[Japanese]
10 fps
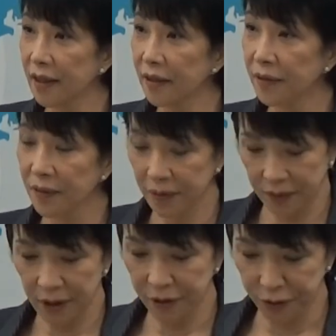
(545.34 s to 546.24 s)
の
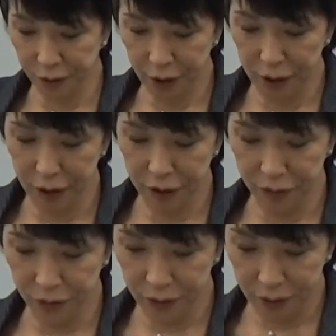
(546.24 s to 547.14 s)
発言に
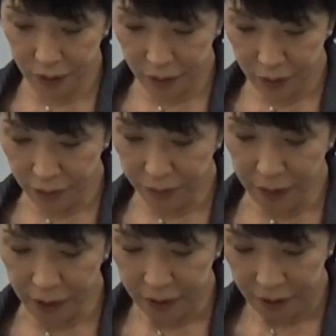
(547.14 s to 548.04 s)
ついて
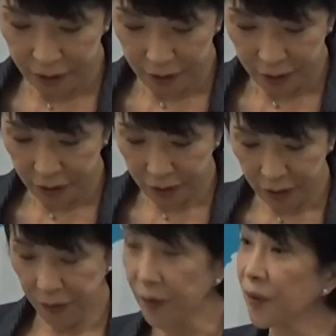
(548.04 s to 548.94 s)
は、あ
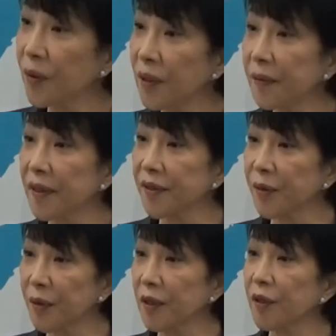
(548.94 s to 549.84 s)
の報道では
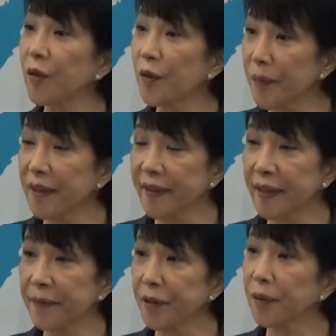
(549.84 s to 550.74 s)
承知しております
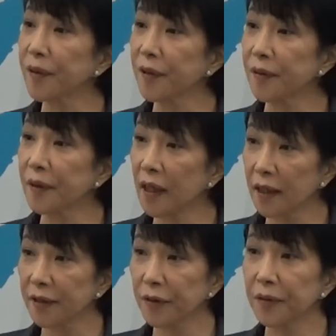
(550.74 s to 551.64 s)
が、まあ、直接
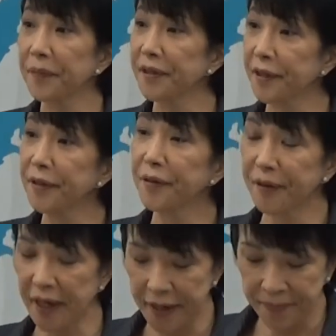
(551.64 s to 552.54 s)
伺っておりませんの
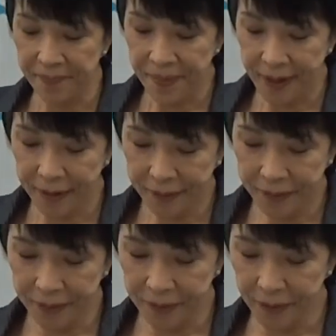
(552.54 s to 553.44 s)
で、あ
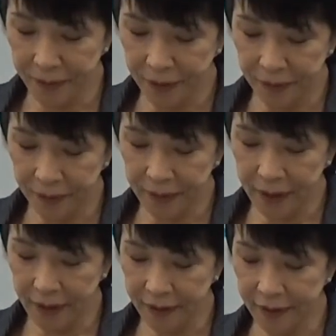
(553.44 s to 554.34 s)
のコメント
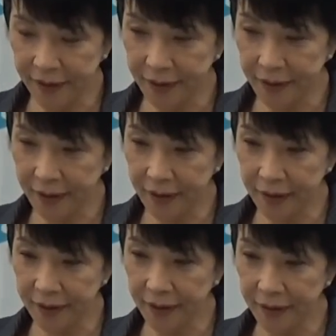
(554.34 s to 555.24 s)
は差し控
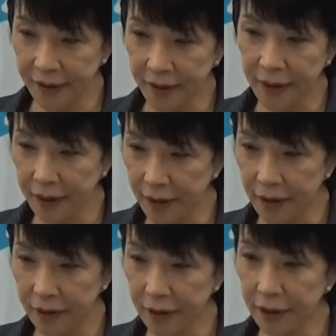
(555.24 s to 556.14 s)
えさせて
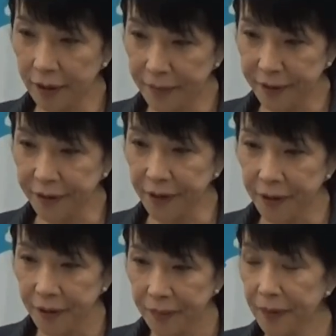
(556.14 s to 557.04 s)
いただきます。
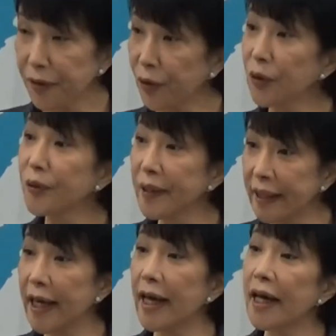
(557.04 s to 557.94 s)
まあ、その上
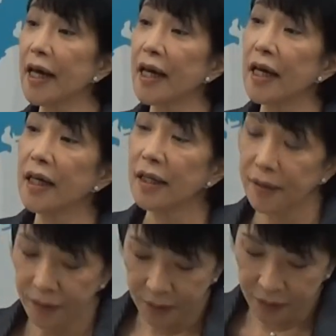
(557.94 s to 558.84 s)
であ
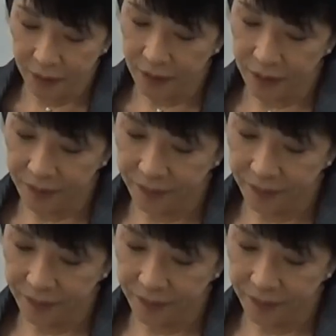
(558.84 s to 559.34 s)
の